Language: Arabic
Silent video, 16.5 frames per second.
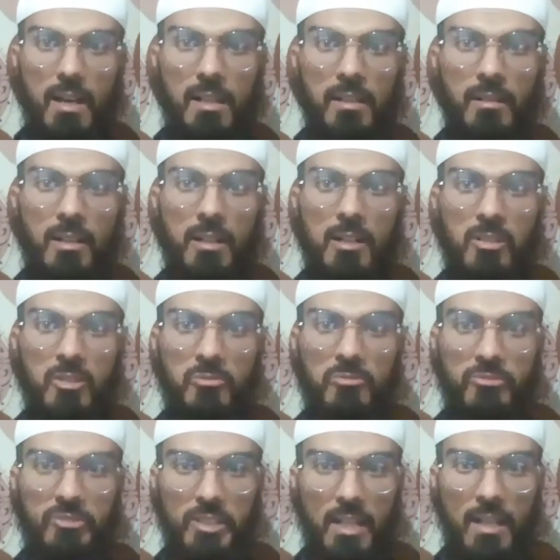
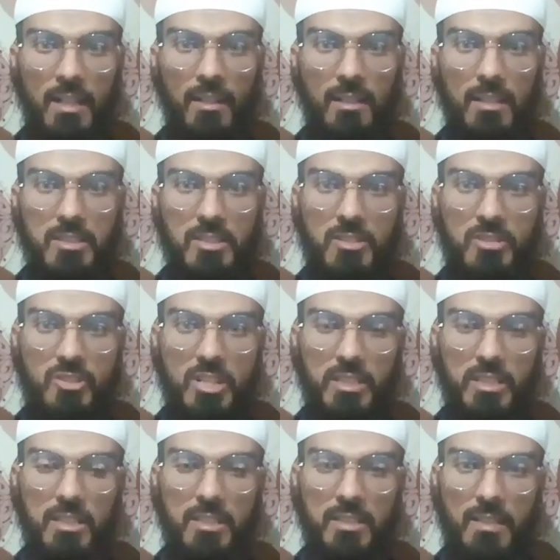ألقاكم في حلقة
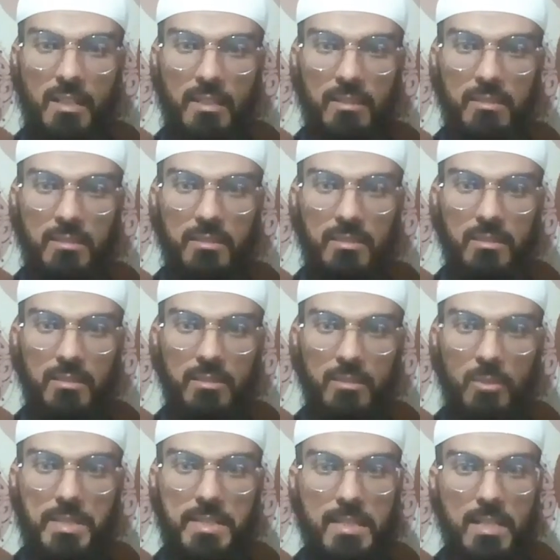جديدة
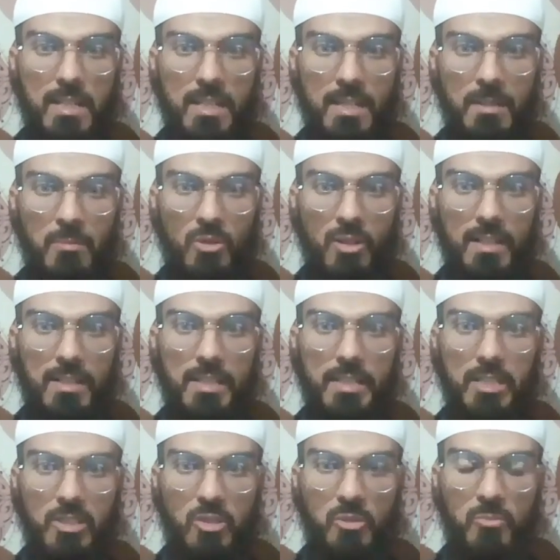والسلام
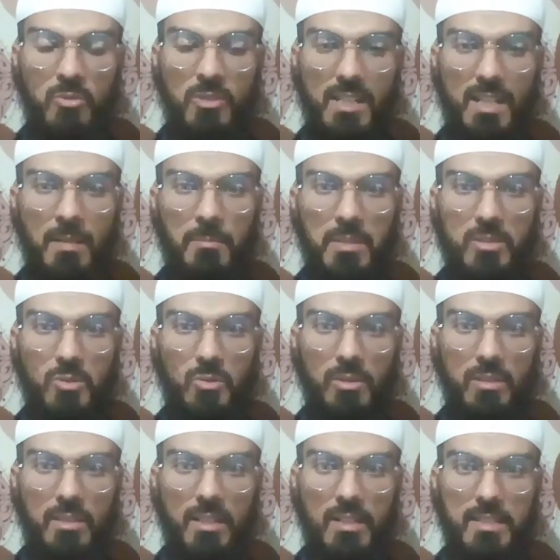عليكم ورحمة
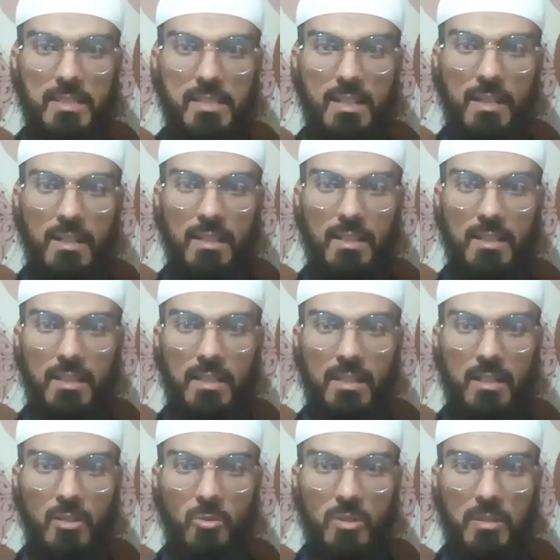الله
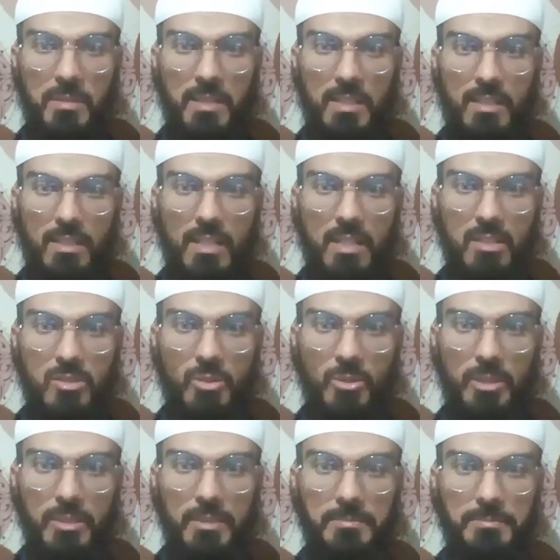تعالى
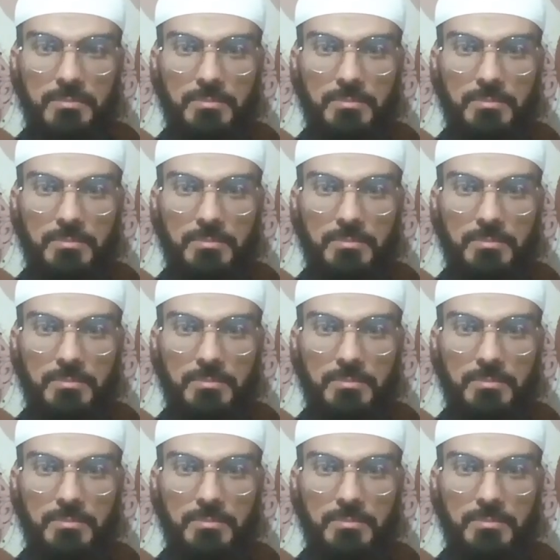وبركاته